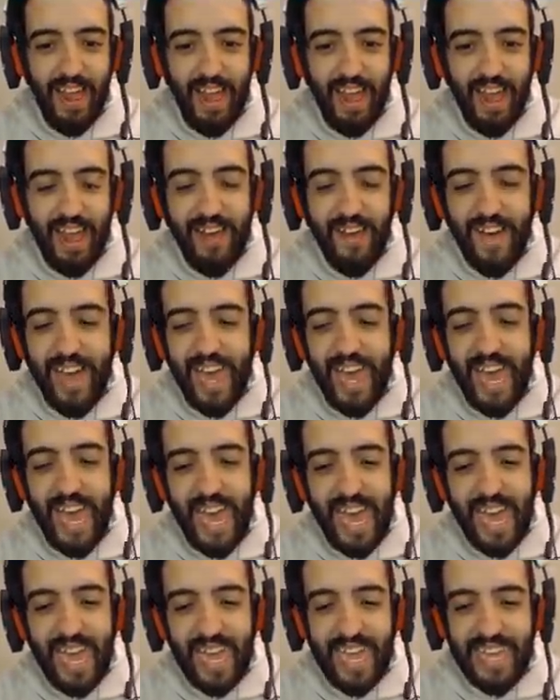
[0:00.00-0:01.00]
Eu
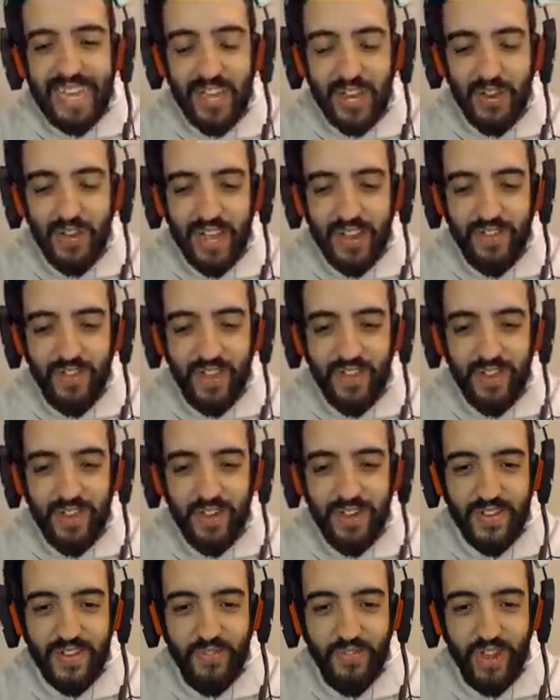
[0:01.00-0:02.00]
errei! Se eu tivesse feito o
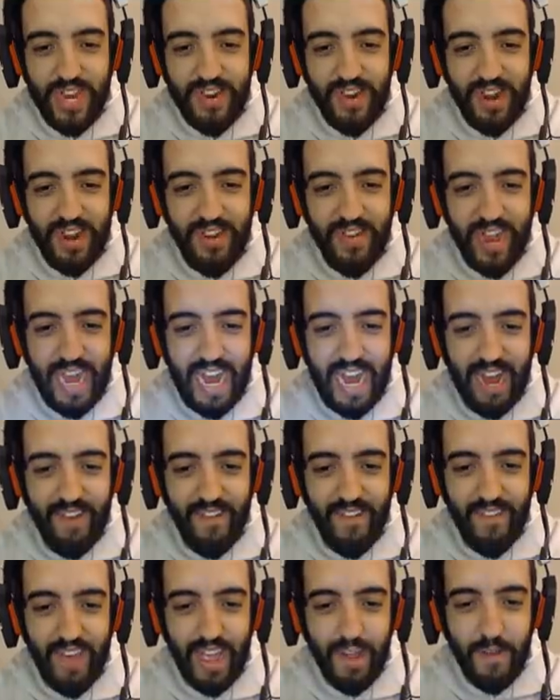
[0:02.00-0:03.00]
arroz com feijão ali, não
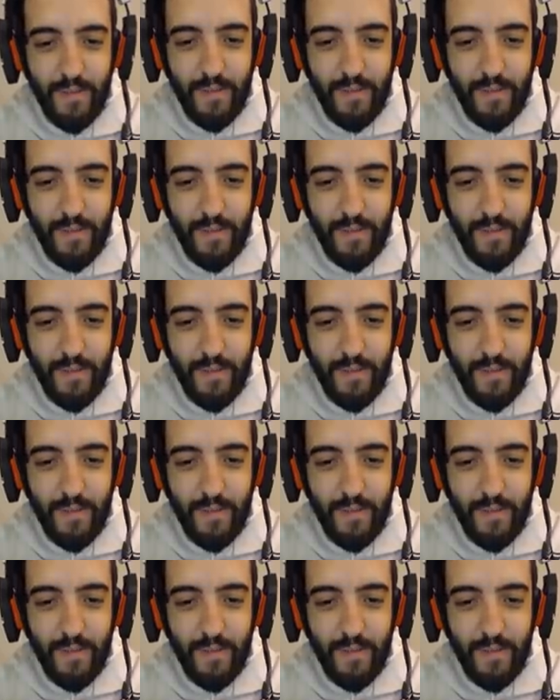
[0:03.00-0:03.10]
errava, velho.